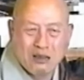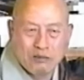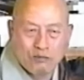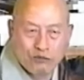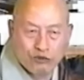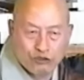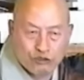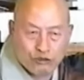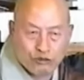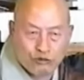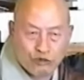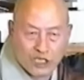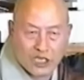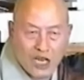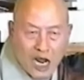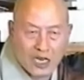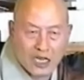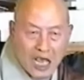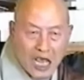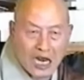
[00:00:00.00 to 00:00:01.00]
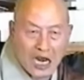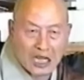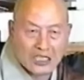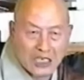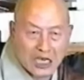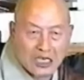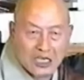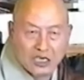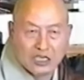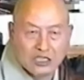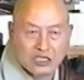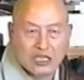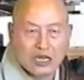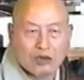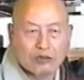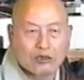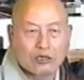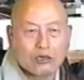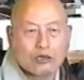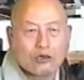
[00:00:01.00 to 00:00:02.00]
무슨 일하는 에너지가
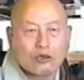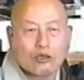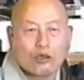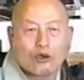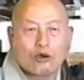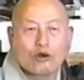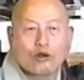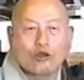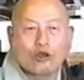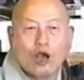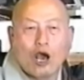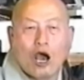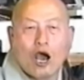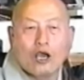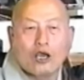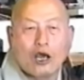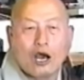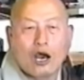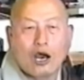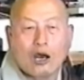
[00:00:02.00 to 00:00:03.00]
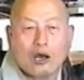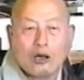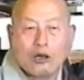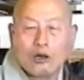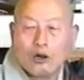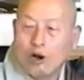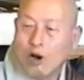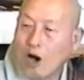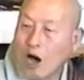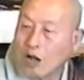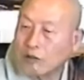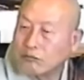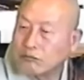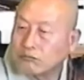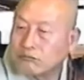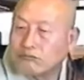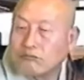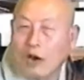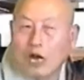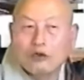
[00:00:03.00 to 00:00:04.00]
끄서 이걸, 야, 야,
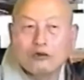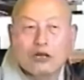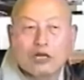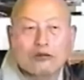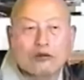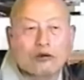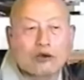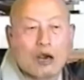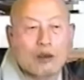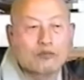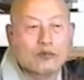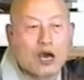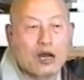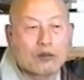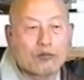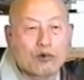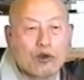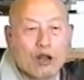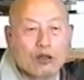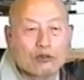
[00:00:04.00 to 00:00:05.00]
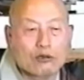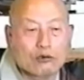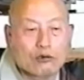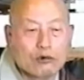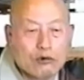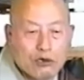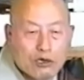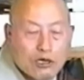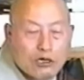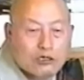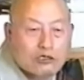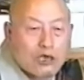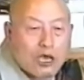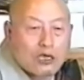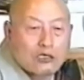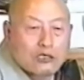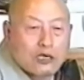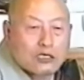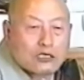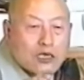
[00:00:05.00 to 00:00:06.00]
한 마늘에도 감당을 못 하는데, 그
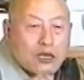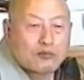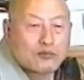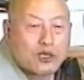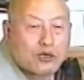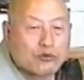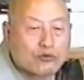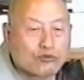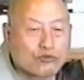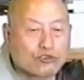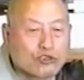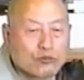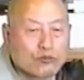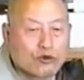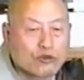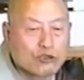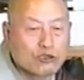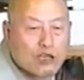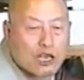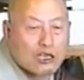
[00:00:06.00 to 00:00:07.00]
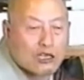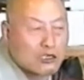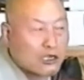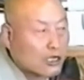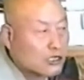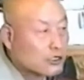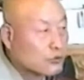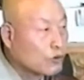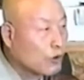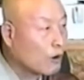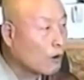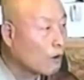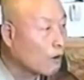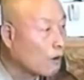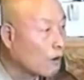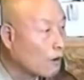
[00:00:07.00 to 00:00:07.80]
1차, 2차, 3차로 술 때문에 땡기겠지 뭐.